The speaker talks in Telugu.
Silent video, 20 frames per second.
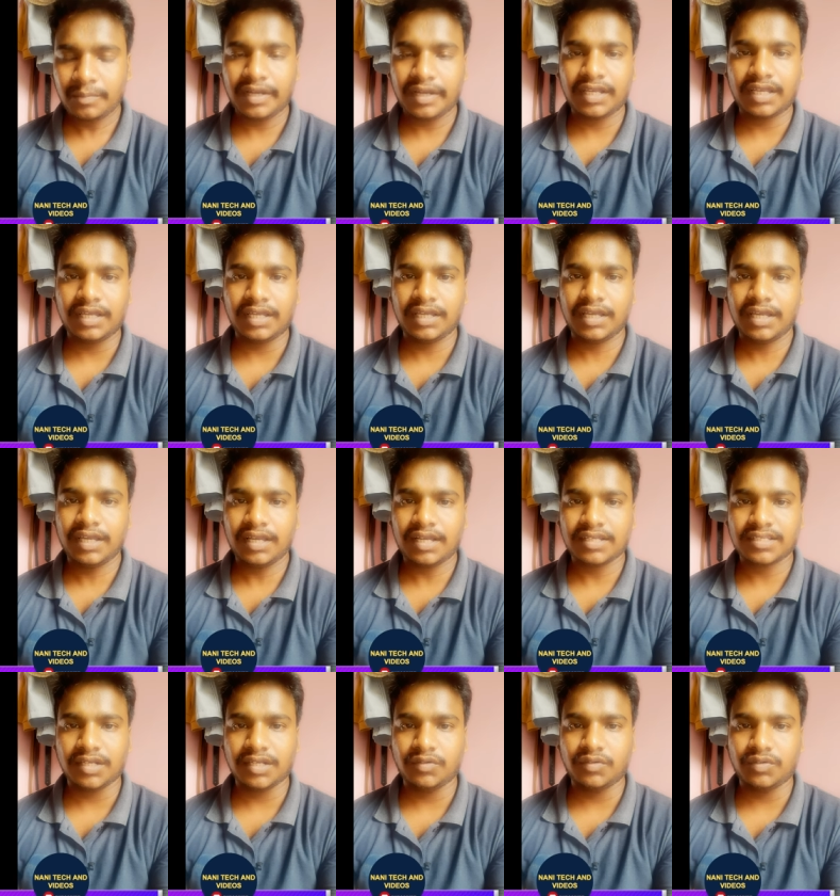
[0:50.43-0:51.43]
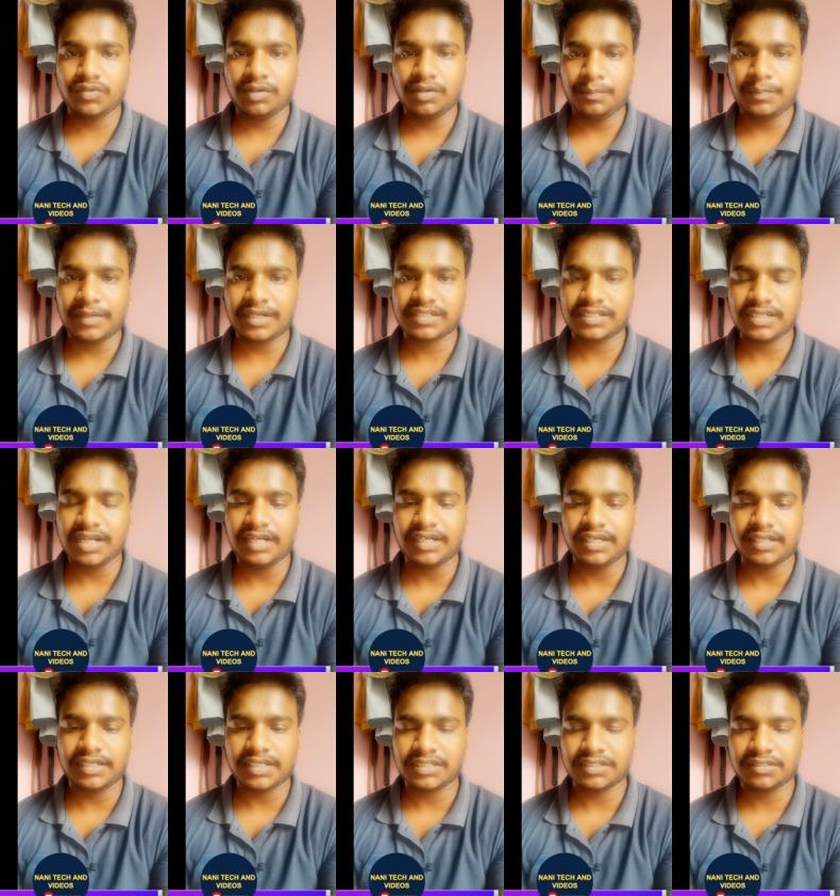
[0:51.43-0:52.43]
మనకి అసలు
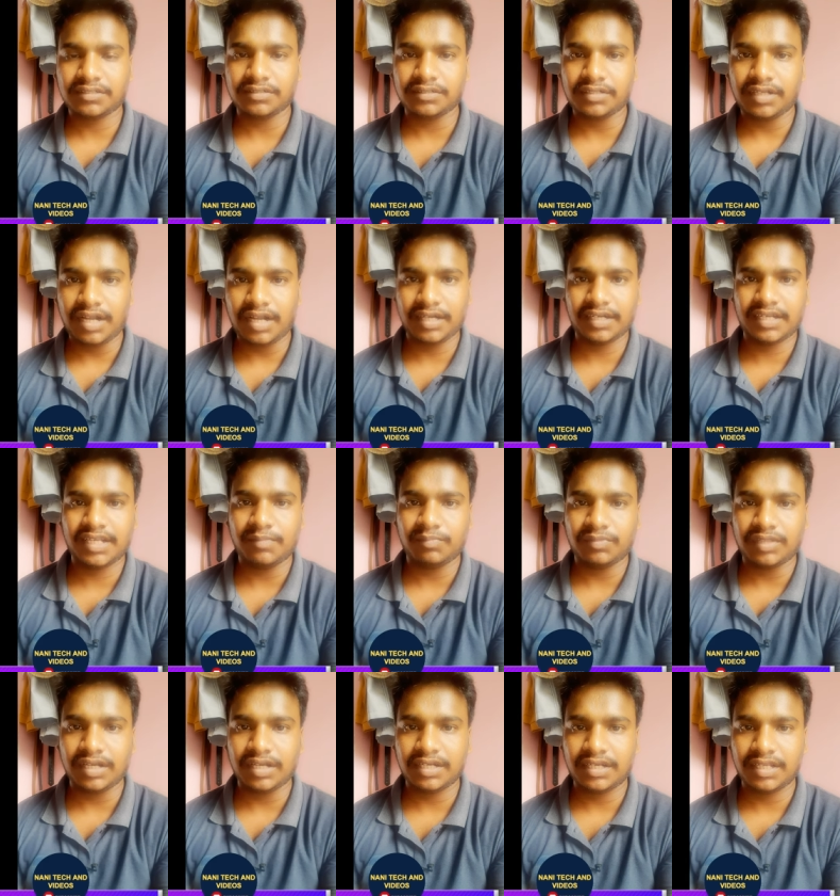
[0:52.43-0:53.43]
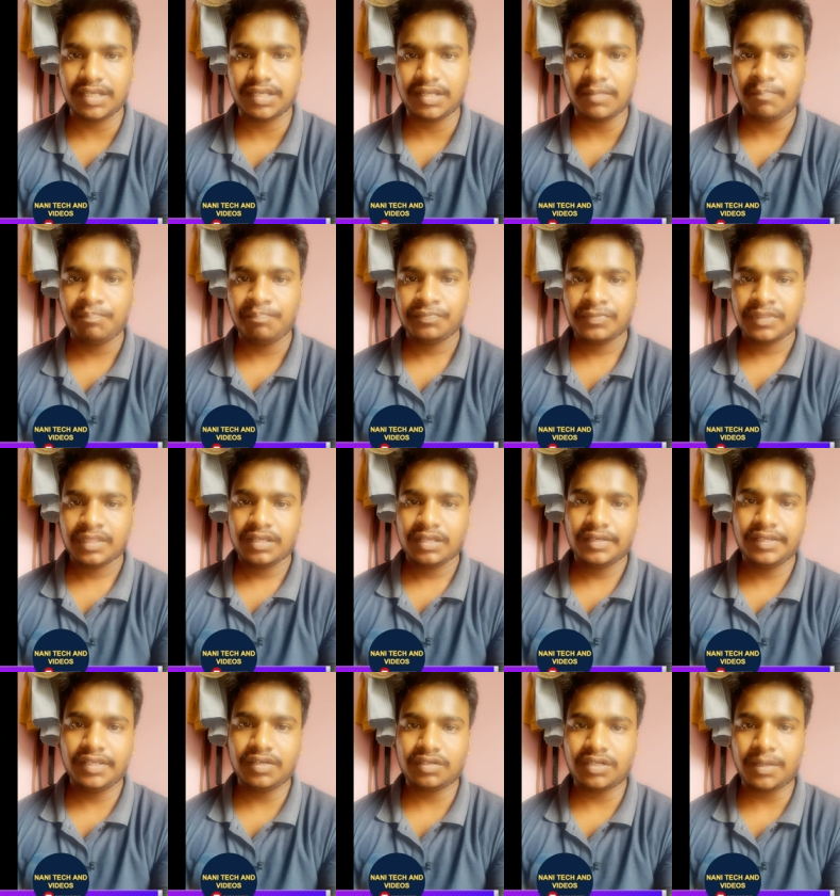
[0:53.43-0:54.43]
పర్సనాలిటీ టెస్ట్ అంటే ఏంటంటే
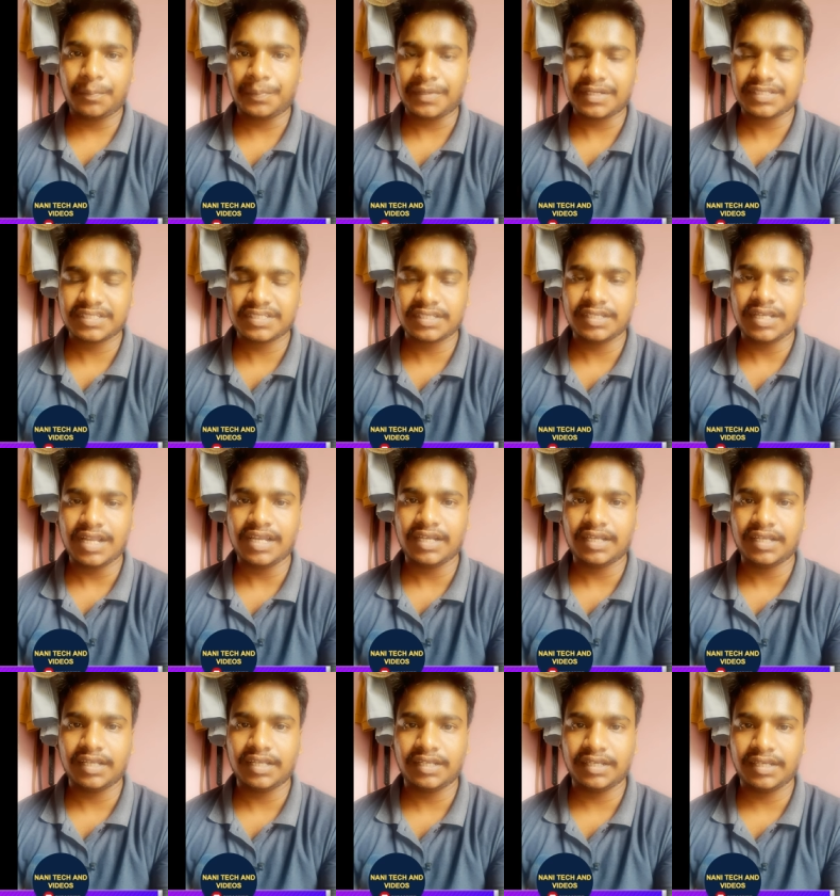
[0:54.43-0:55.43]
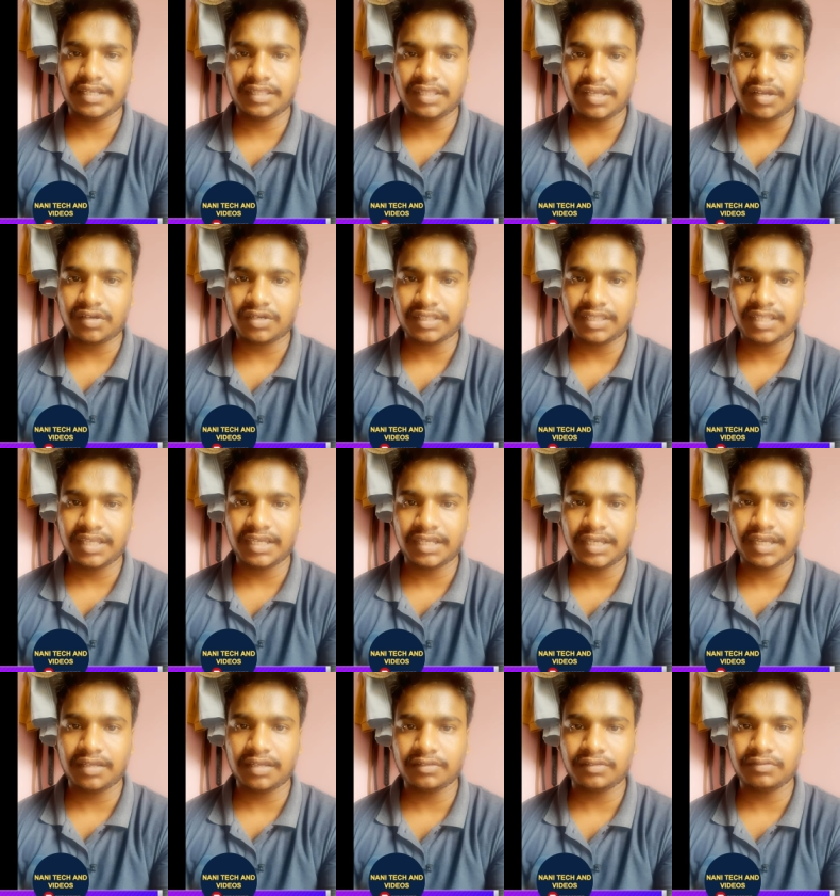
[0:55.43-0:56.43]
నీ యొక్క పర్సనాలిటీ నీ యొక్క
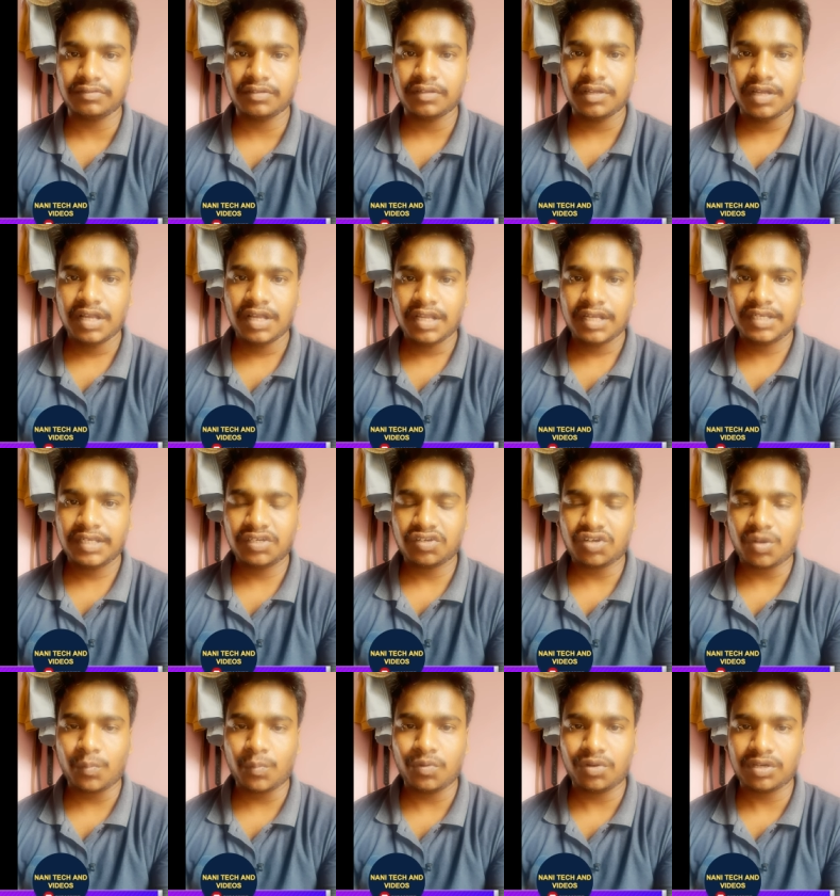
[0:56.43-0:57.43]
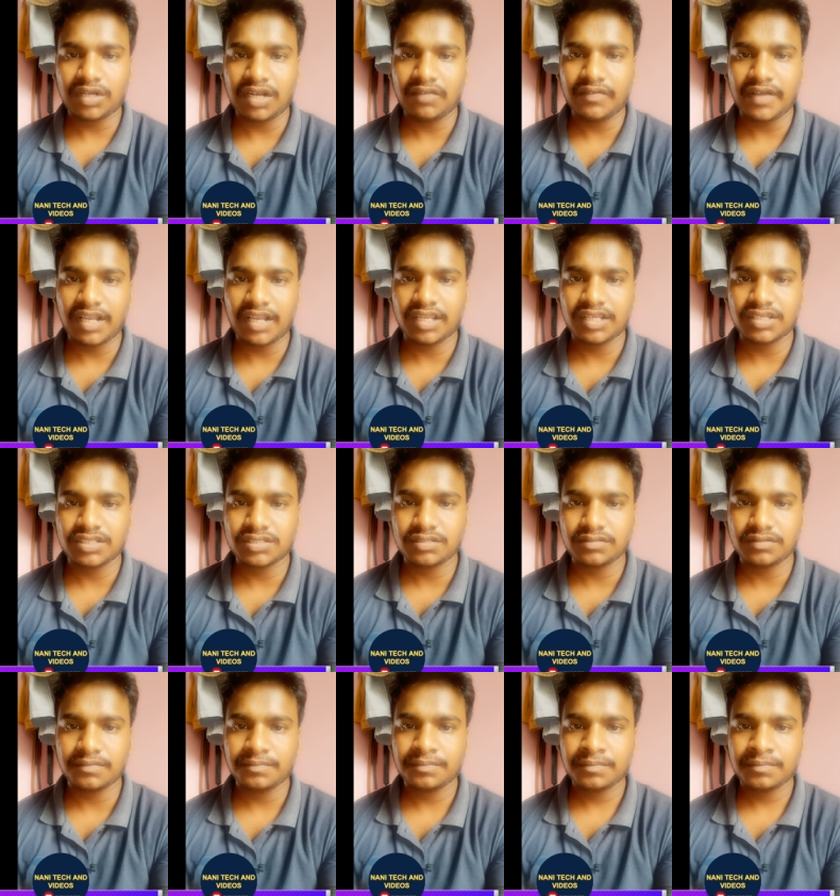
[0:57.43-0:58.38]
థింకింగ్ నీ యొక్క మోరల్ వాల్యూస్